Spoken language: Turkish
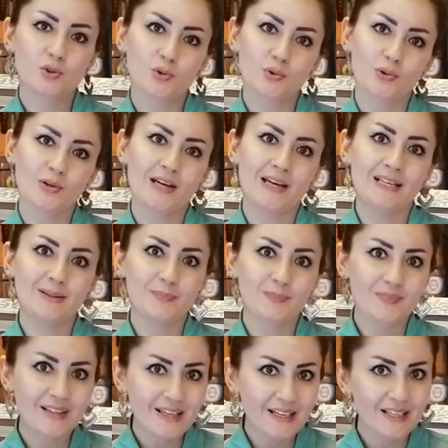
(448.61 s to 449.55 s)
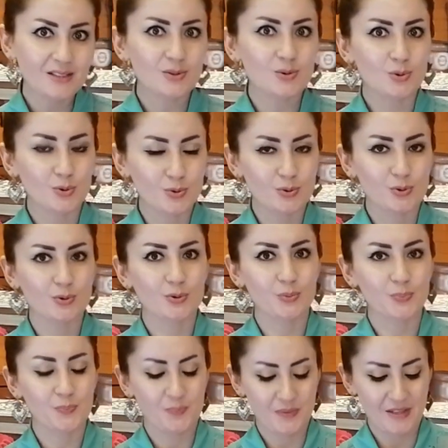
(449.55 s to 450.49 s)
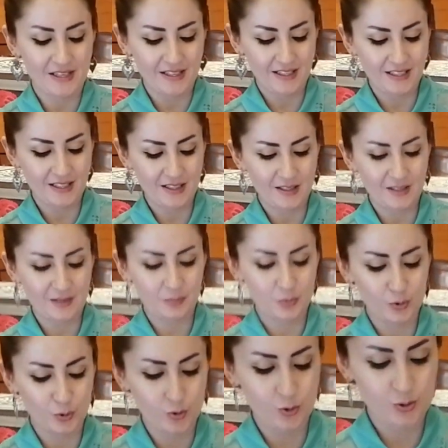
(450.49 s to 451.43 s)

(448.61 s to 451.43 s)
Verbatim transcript: şu elimde tuttuğum e, bu